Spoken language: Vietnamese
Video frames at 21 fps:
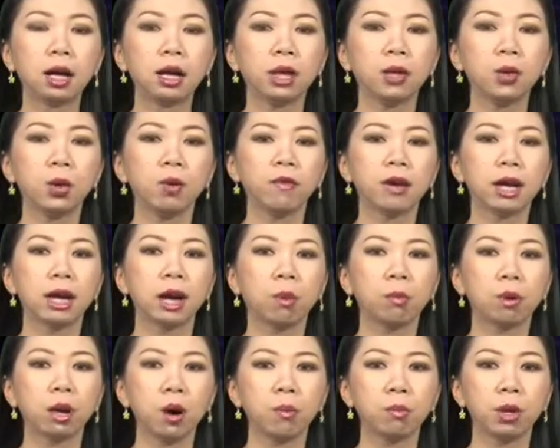Kính thưa quý vị,
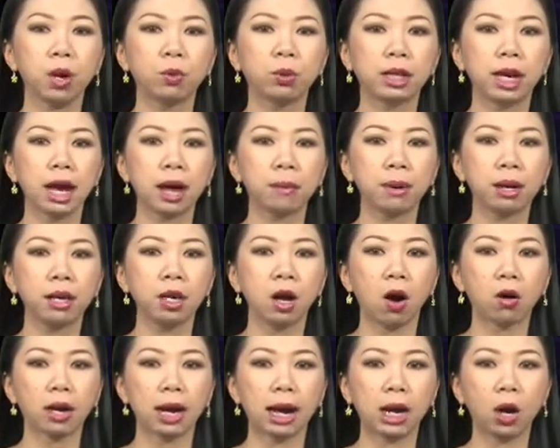Hồng Kông điều tra bánh
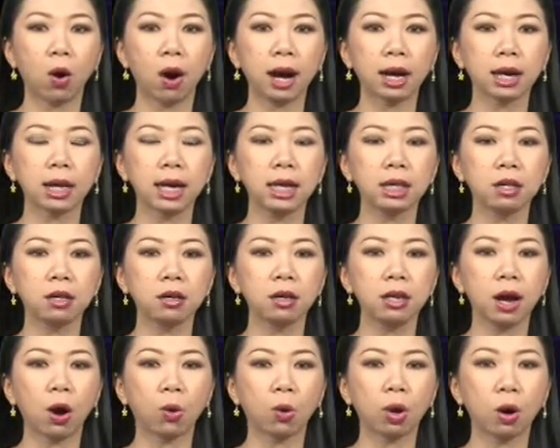ngọt Đài Loan nghi chứa
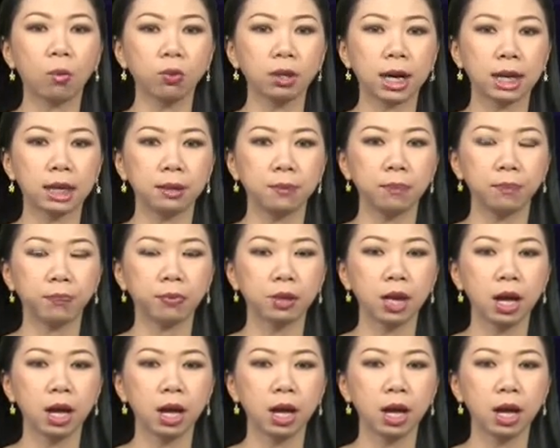dầu cống rãnh.